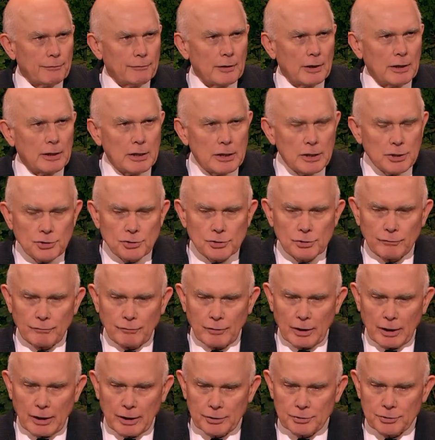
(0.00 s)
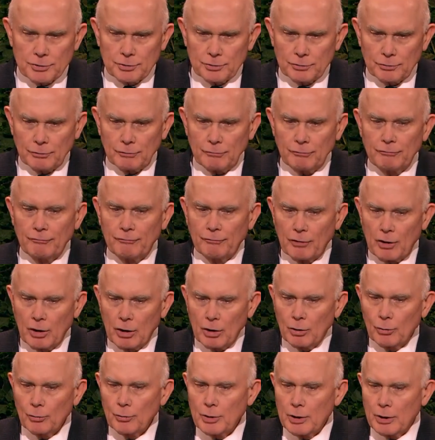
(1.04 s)
他教导我们每个人
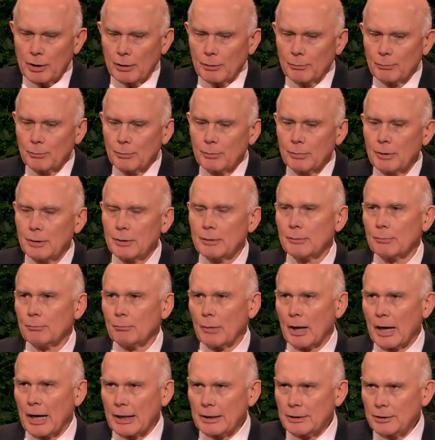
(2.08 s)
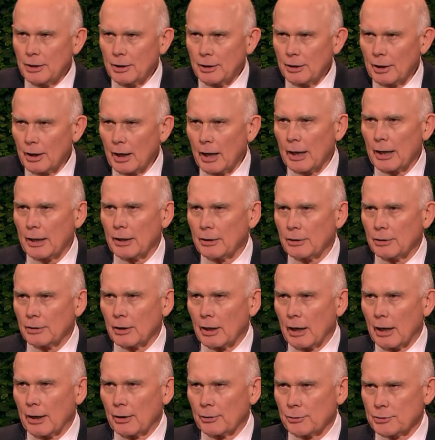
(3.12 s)
都应该追随他，
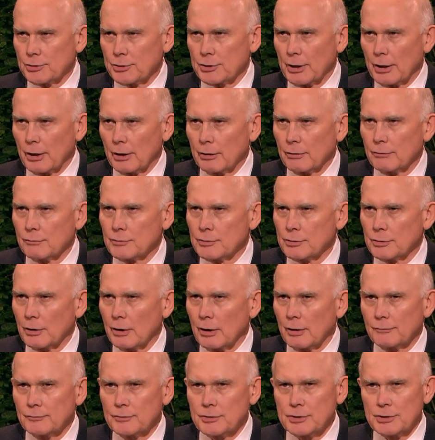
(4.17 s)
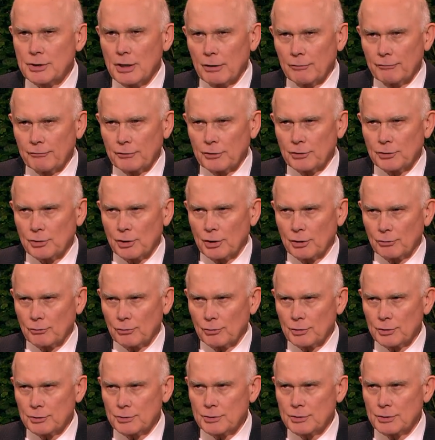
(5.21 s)
放弃私利
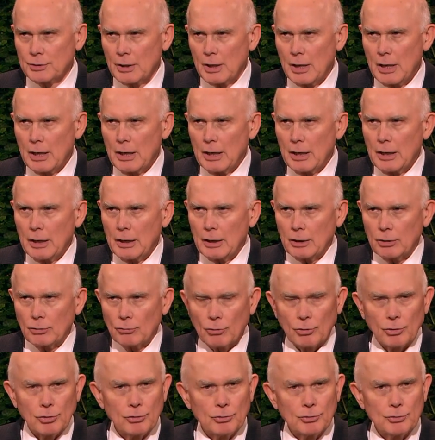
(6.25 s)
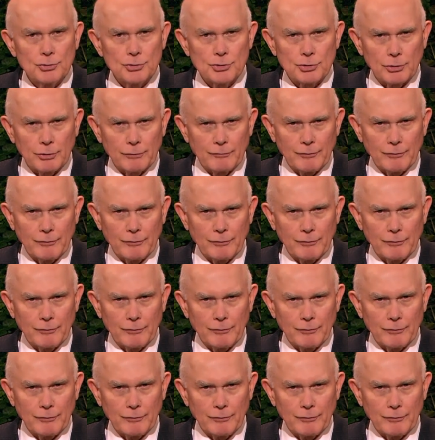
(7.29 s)
来为人服务。